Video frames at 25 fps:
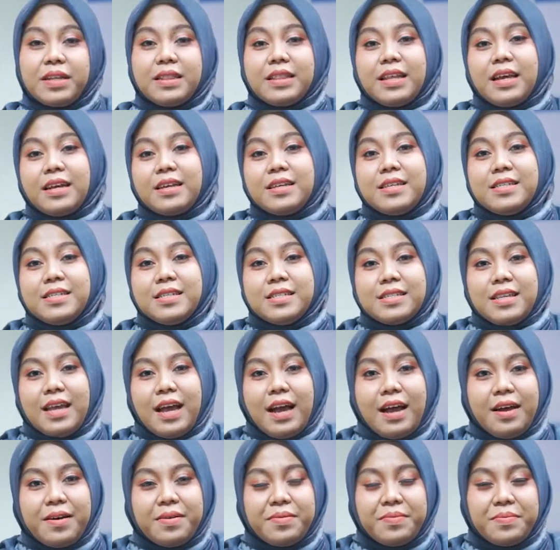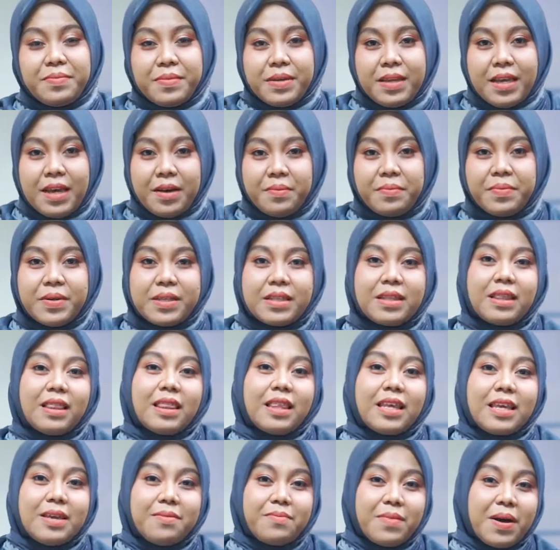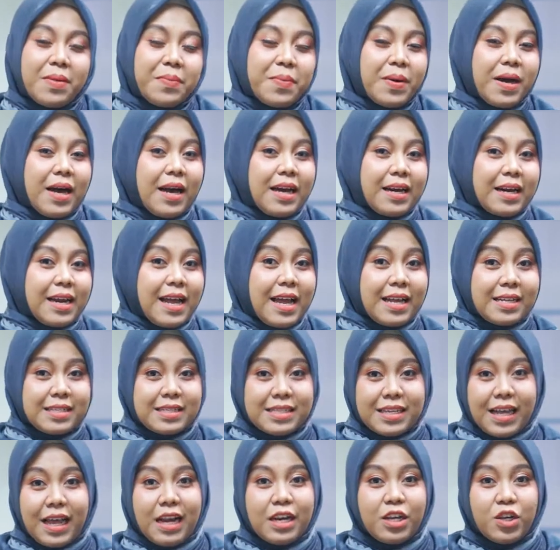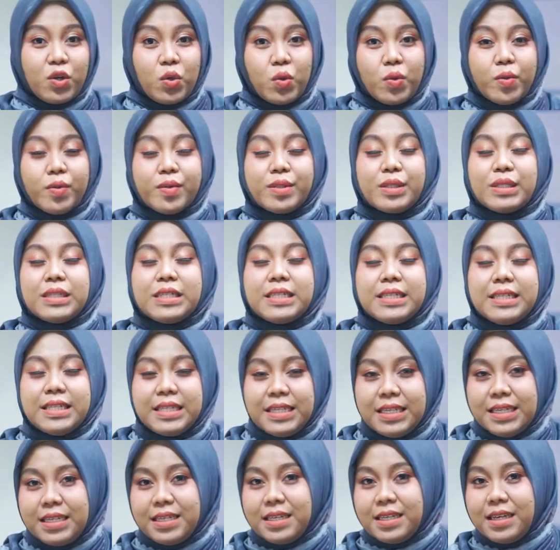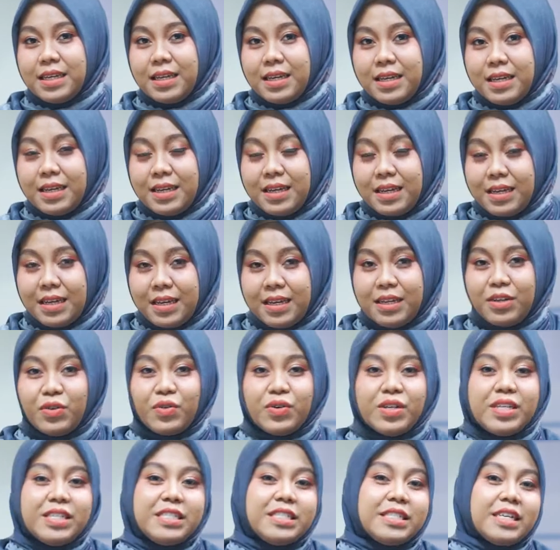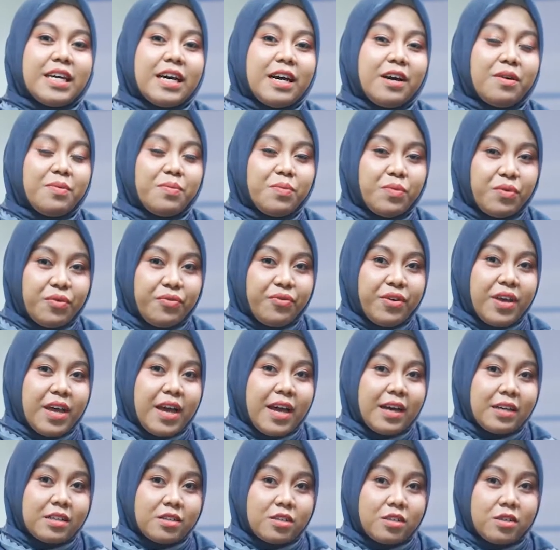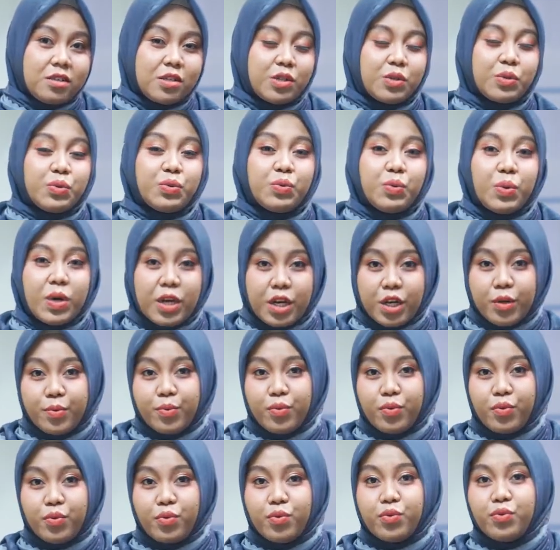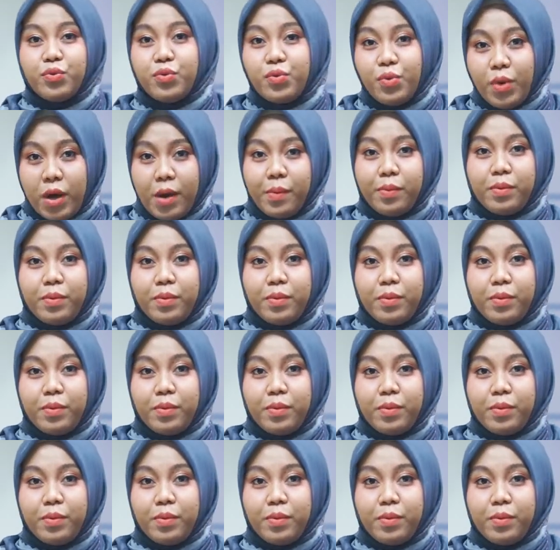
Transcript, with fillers: Rentang Kisah menyabet 5 penghargaan sekaligus di Indonesia Movie Actor 2021